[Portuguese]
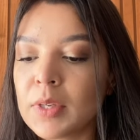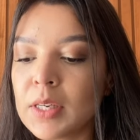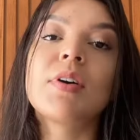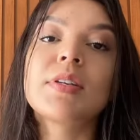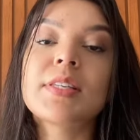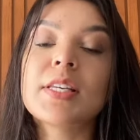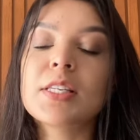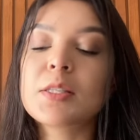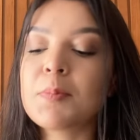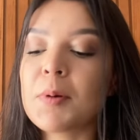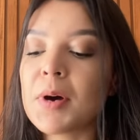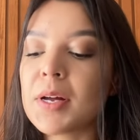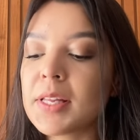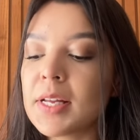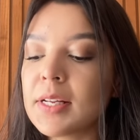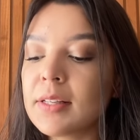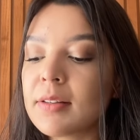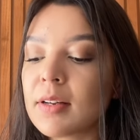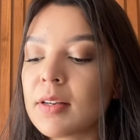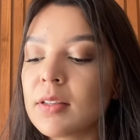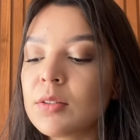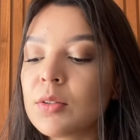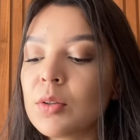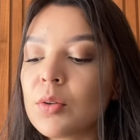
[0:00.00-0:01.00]
Vocês podem
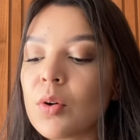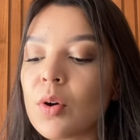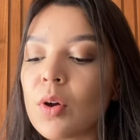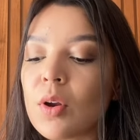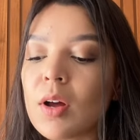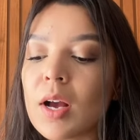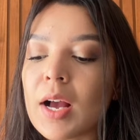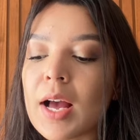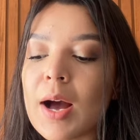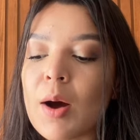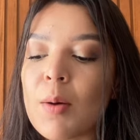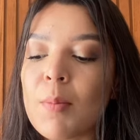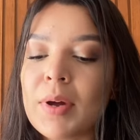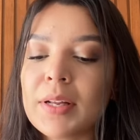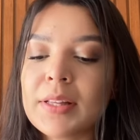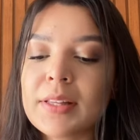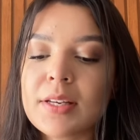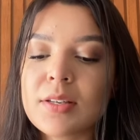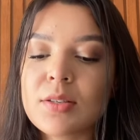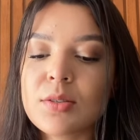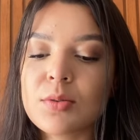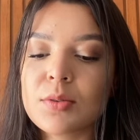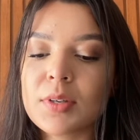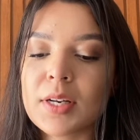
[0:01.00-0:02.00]
tanto colocar uma
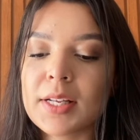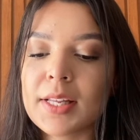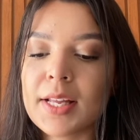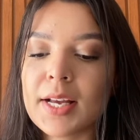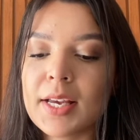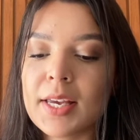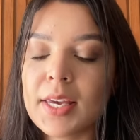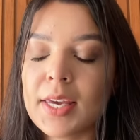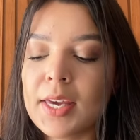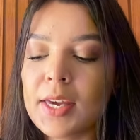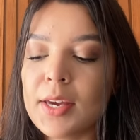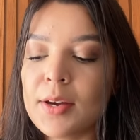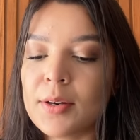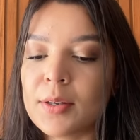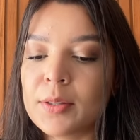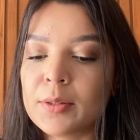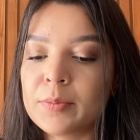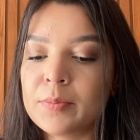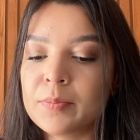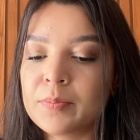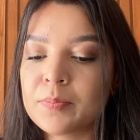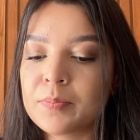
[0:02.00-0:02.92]
textura daqui, ó.